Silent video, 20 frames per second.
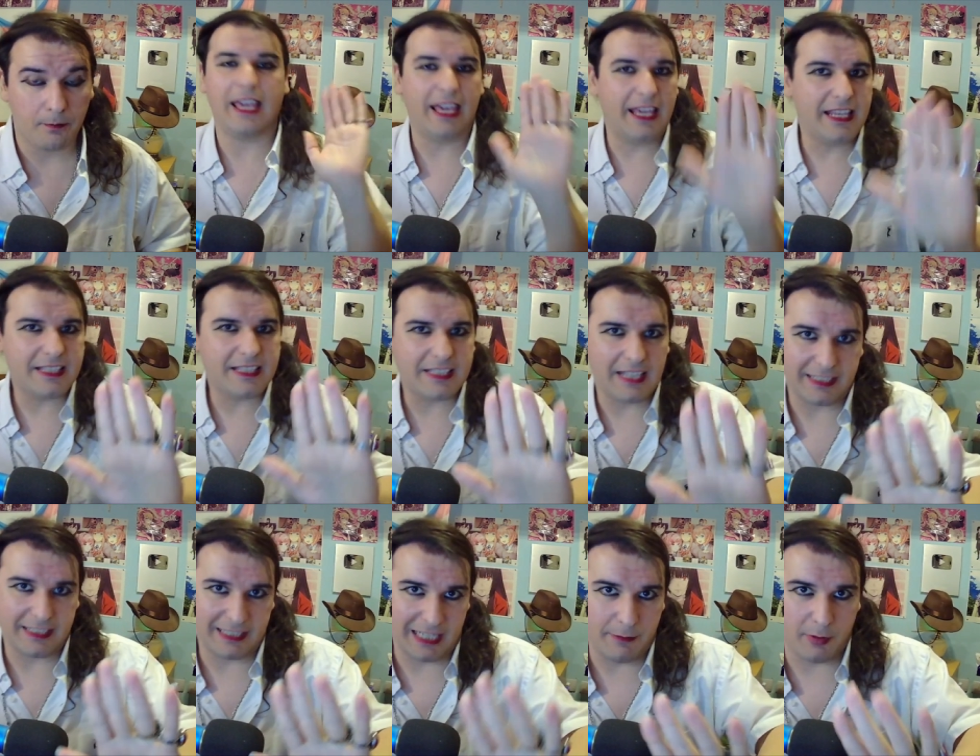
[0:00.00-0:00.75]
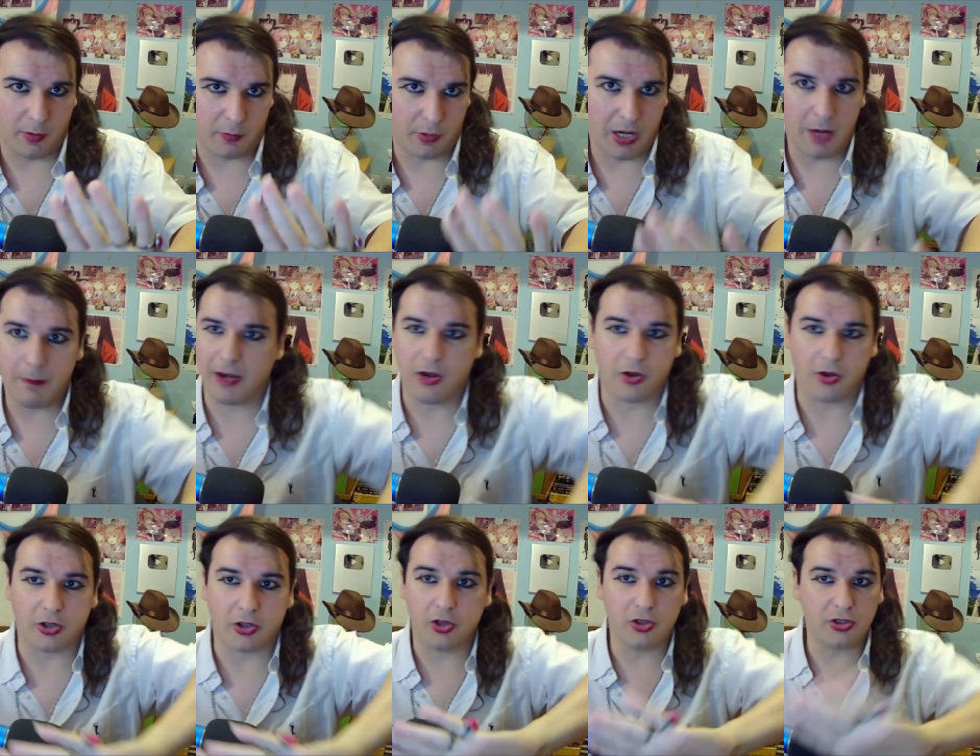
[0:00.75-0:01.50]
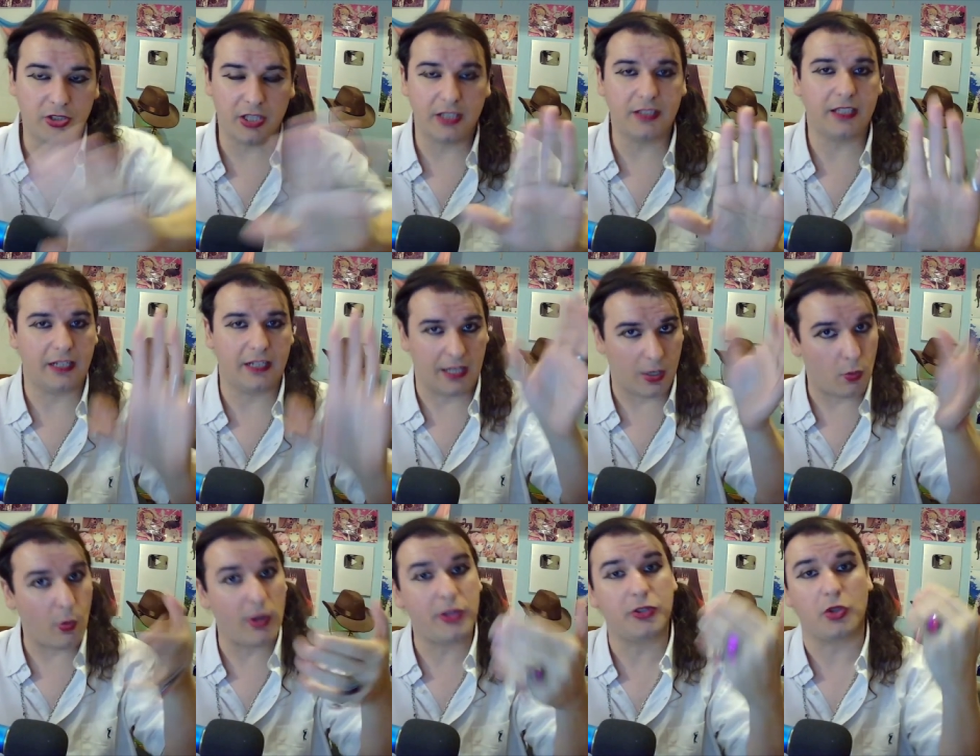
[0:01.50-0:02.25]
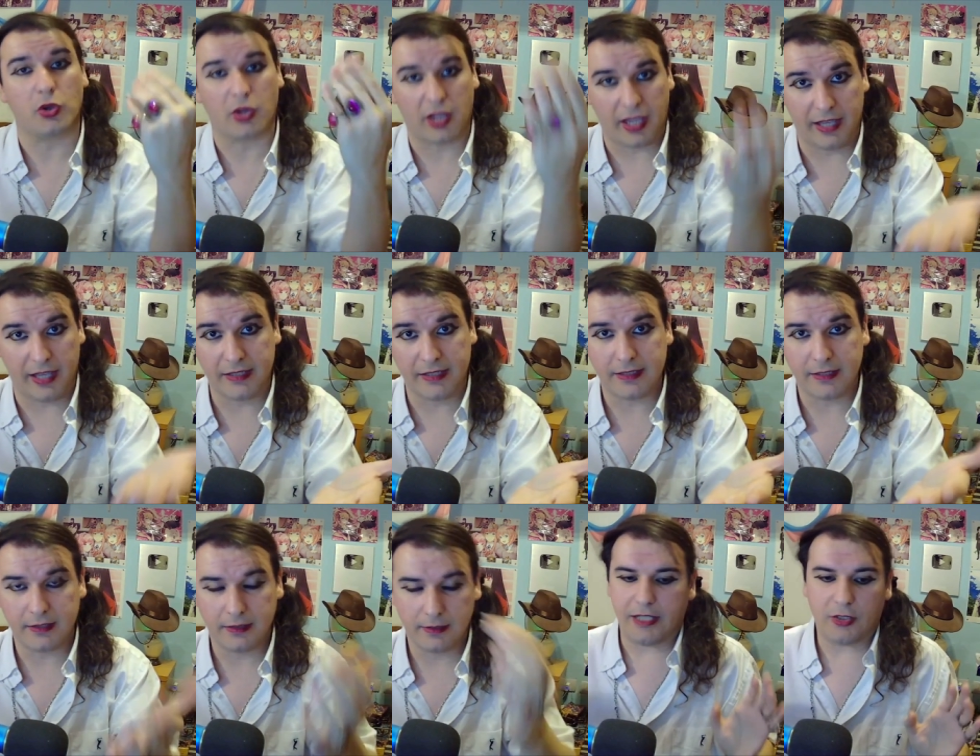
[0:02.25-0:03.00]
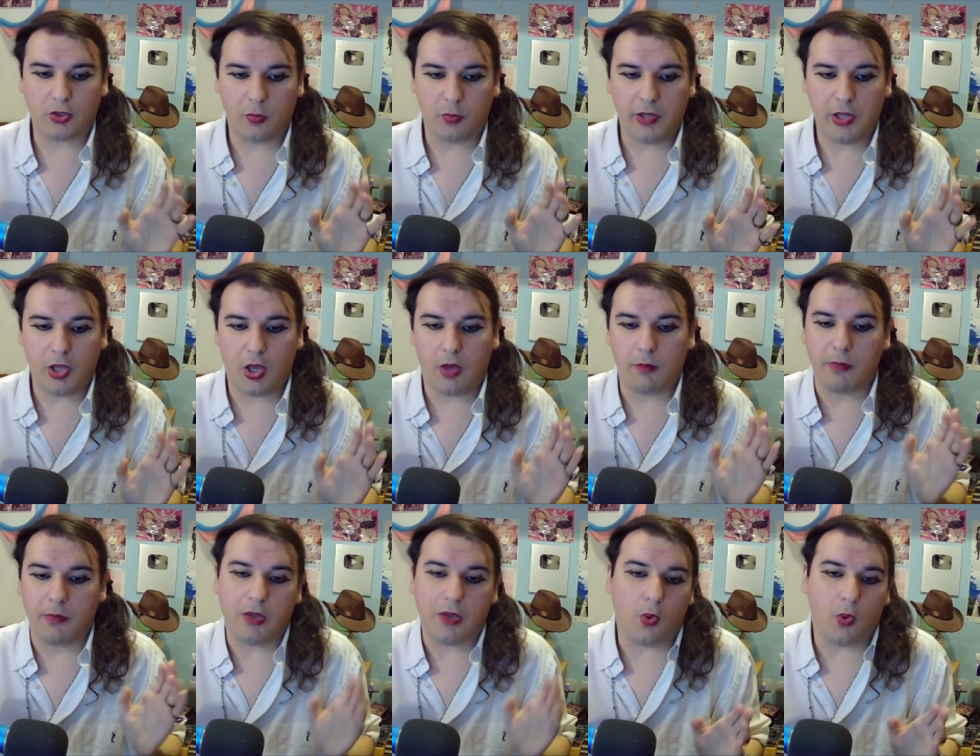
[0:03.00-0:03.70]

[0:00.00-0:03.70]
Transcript: ¿Qué es la terapia hormonal? Para los que no entienden, les cuento qué es. Resumido,